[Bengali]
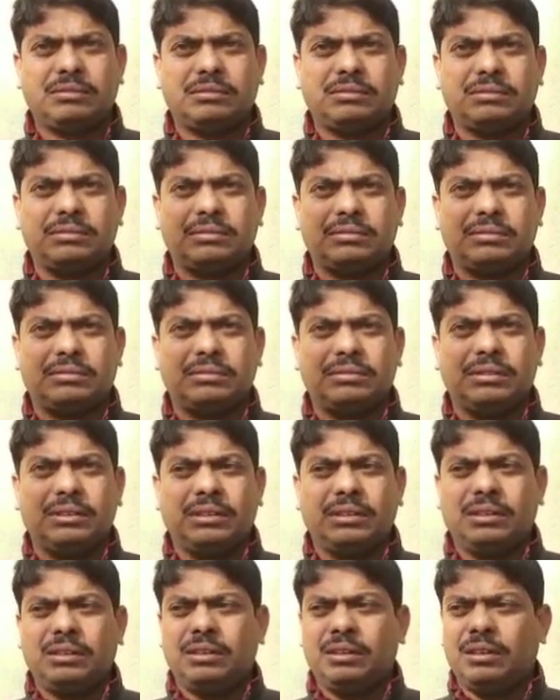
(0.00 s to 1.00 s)
বার করেছে কি
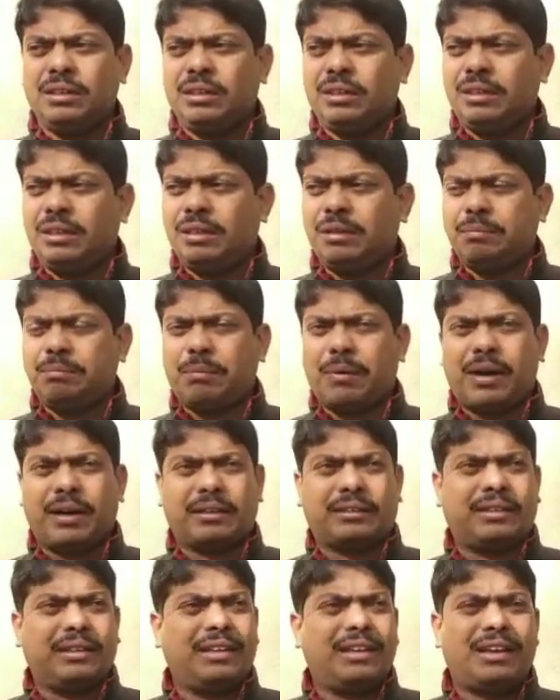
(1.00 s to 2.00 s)
মনে হয়
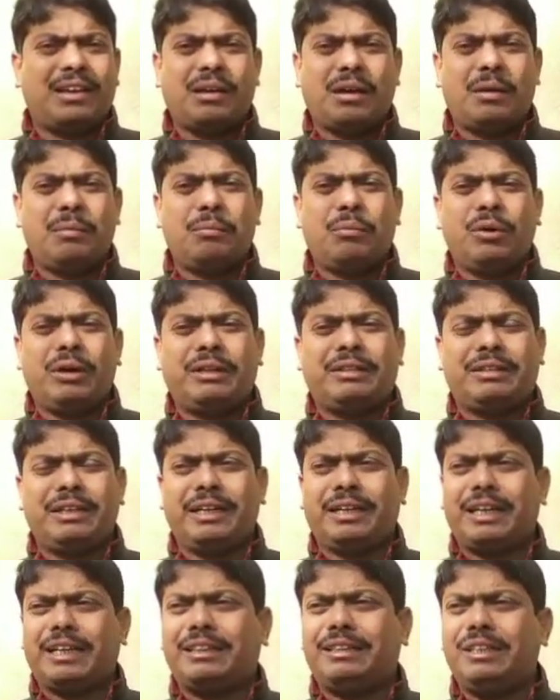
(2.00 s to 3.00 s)
আমি বলি
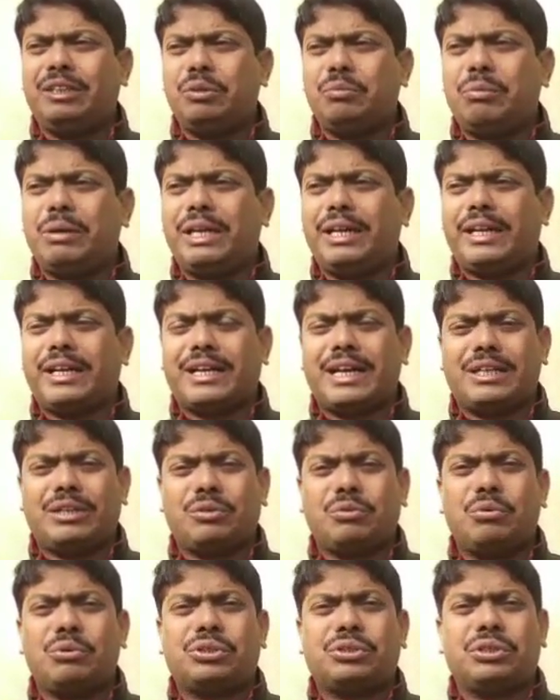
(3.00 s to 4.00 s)
এটা তৃণমূলেরই কাজে
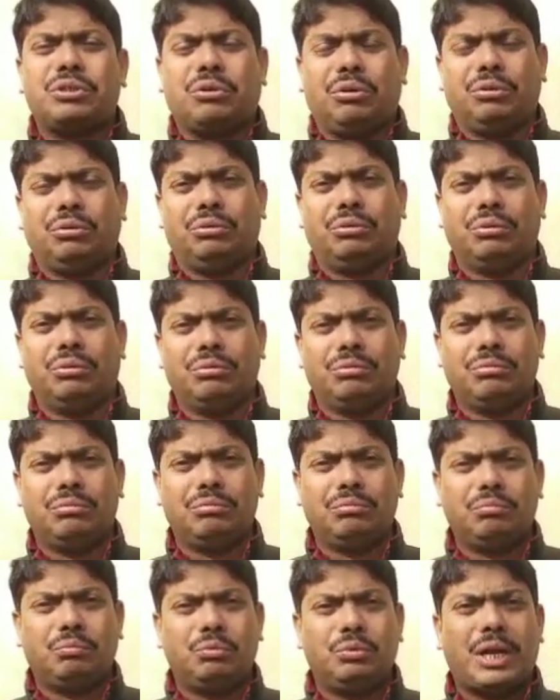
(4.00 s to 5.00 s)
কন্দল
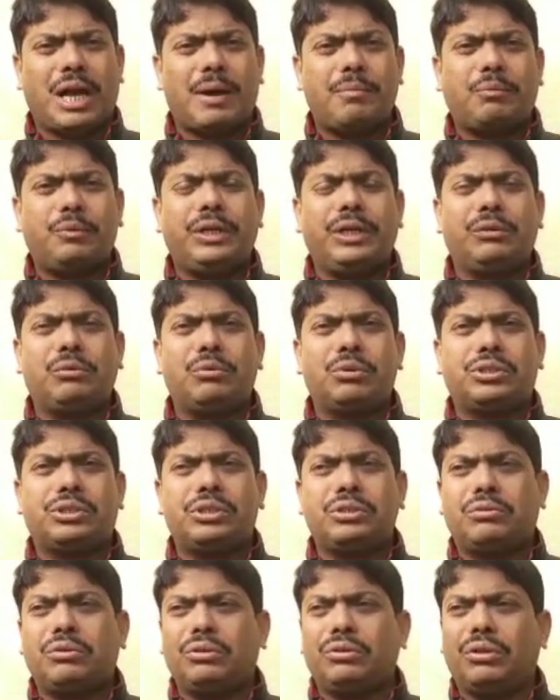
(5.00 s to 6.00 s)
পুরাপুরি
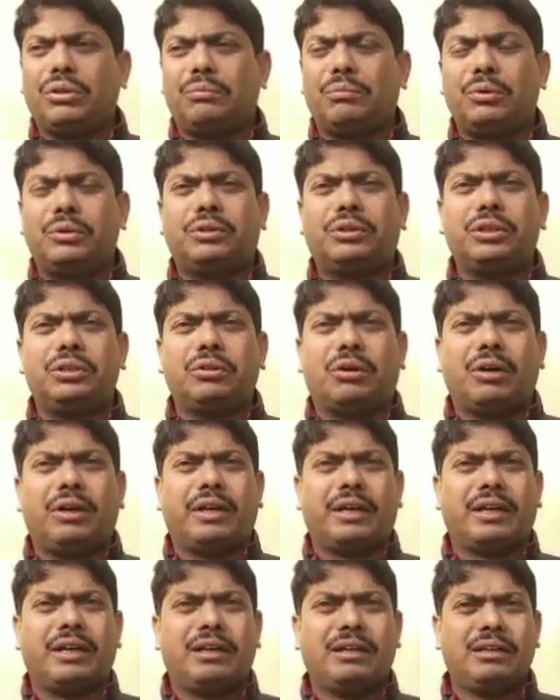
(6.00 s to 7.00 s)
গোষ্ঠীকন্দলে ভর্তি
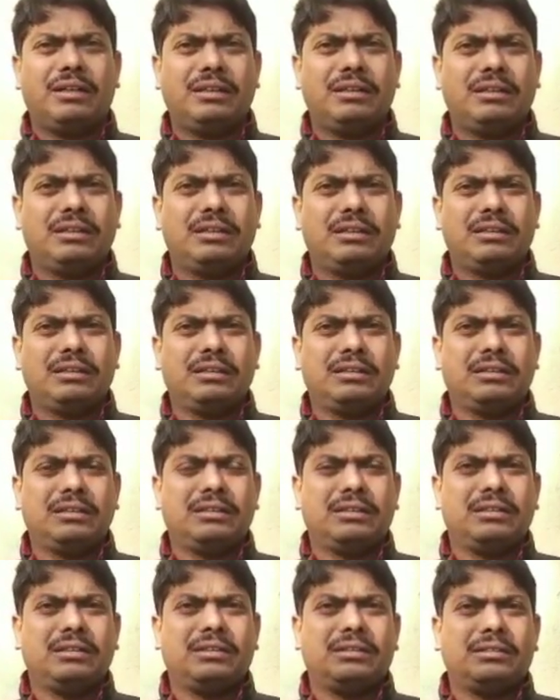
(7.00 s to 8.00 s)
দলটা তৃণমূল
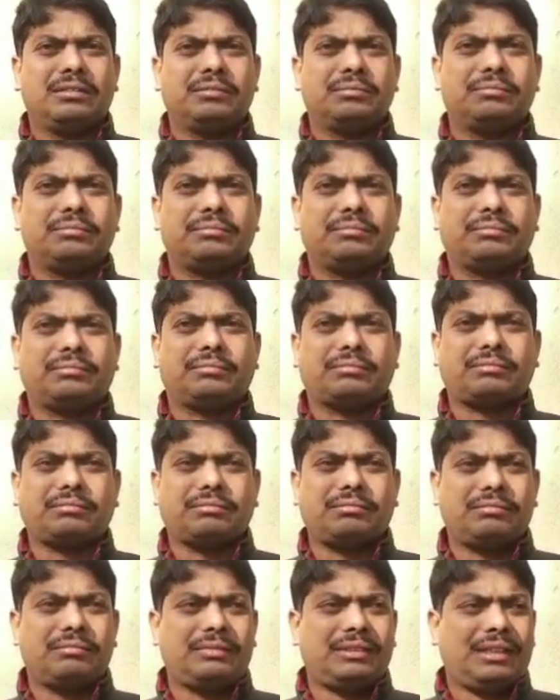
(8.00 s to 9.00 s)
বলছে যে বিরোধীদের
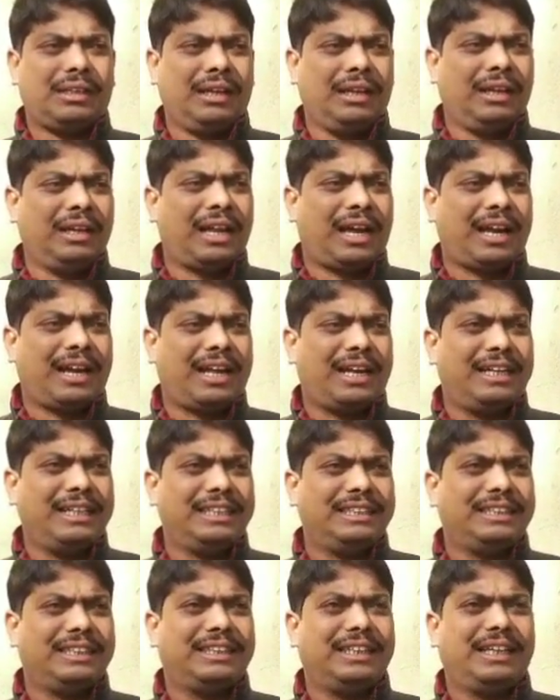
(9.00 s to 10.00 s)
চক্রান্ত না না
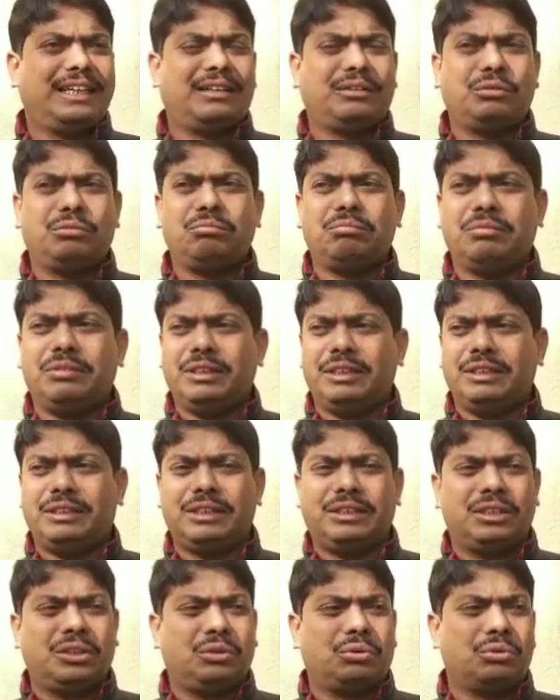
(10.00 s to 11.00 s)
নিজেদের
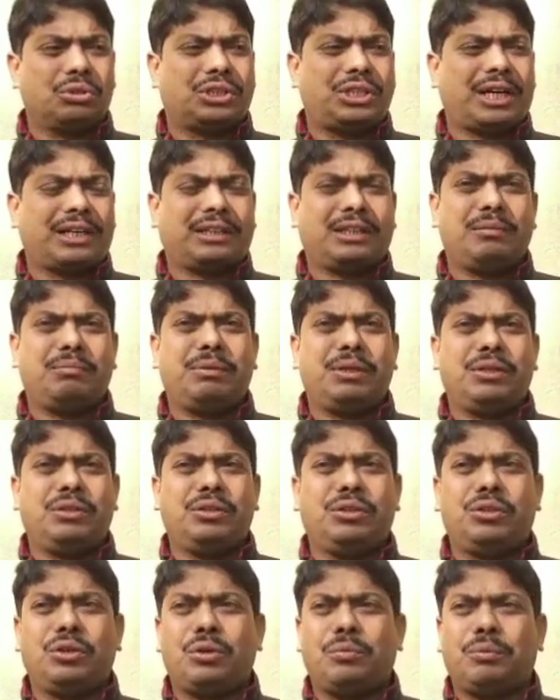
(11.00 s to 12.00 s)
নিজেদের দোষ ঢাকতে
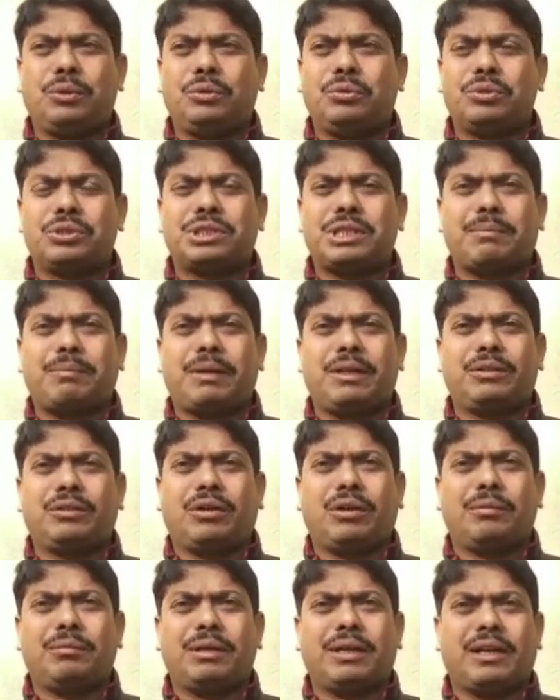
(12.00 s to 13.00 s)
বিরোধীদের উপর দোষ চাপালে তো
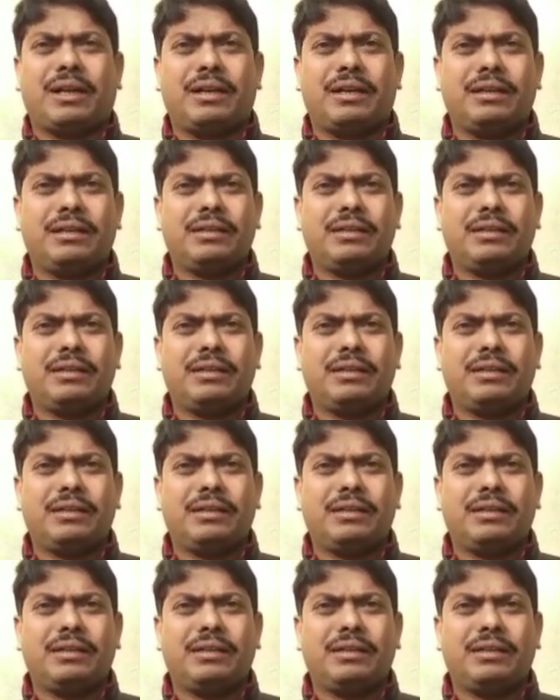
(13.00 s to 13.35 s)
হবে না